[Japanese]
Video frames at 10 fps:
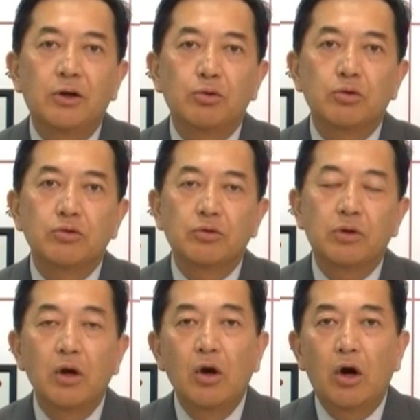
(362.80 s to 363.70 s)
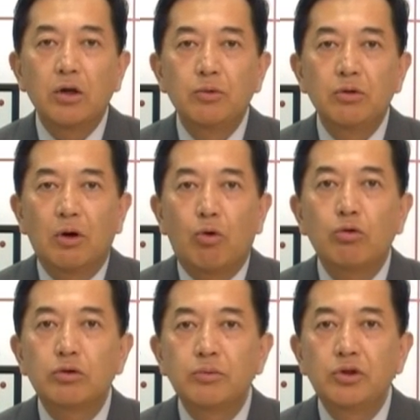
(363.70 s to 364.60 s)
たことによってある意味では
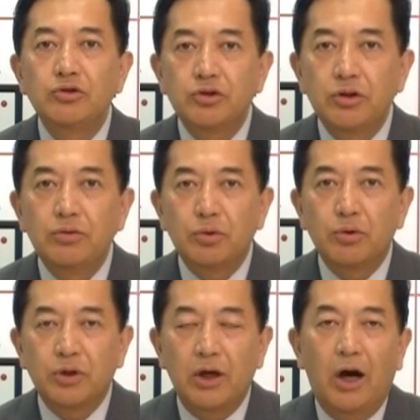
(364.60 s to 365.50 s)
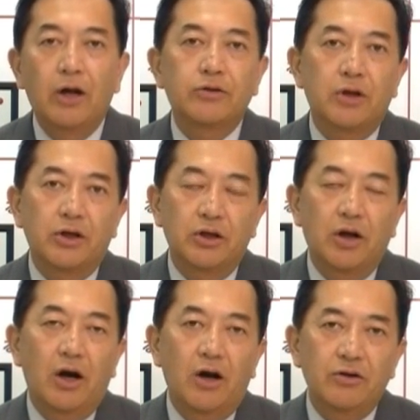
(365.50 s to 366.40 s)
国民新党であったり
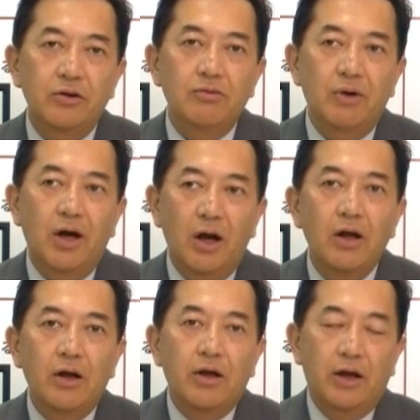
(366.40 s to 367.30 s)
あるいは、